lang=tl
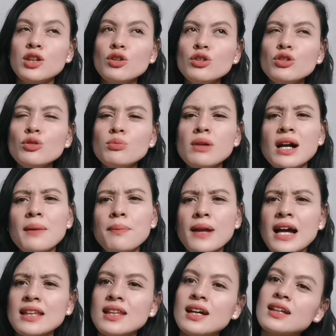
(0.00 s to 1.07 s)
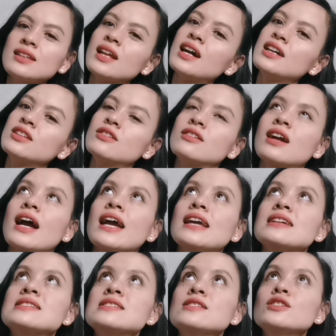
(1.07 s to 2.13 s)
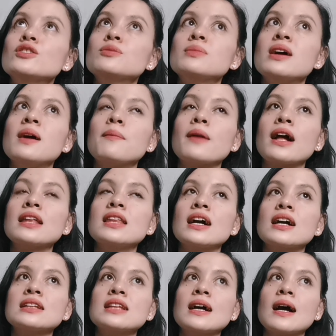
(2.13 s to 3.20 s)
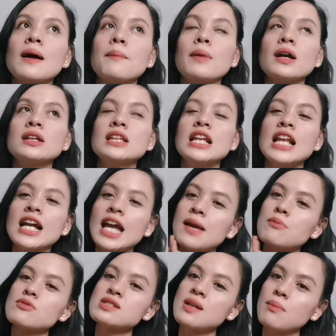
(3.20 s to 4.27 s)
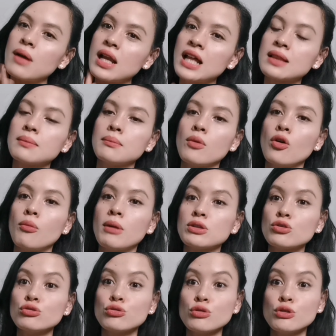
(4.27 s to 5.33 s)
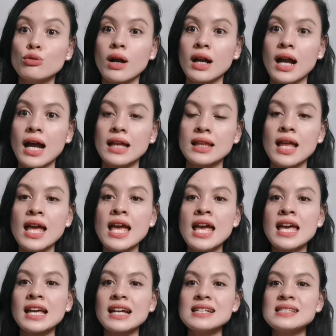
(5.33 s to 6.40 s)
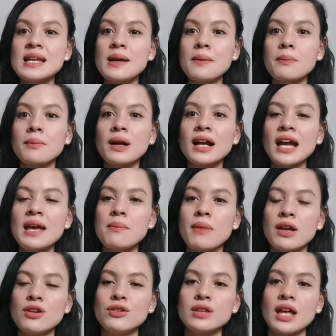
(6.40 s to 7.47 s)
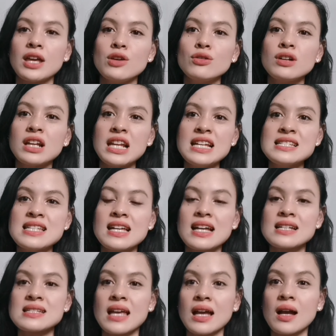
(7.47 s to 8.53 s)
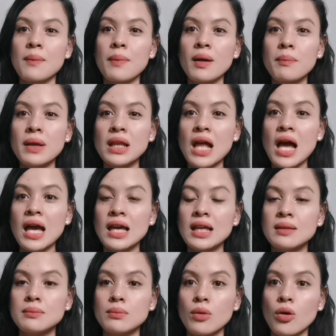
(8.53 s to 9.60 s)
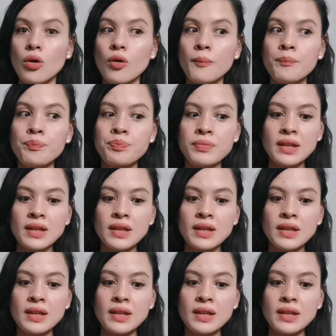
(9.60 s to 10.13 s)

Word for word: yun yung mga product na ano guys, yun yung mga product na kapag nilagay mo sa balat mo, matutuyo agad. Kasi magkaiba yun eh. Yung greasy kasi kapag pinahid mo,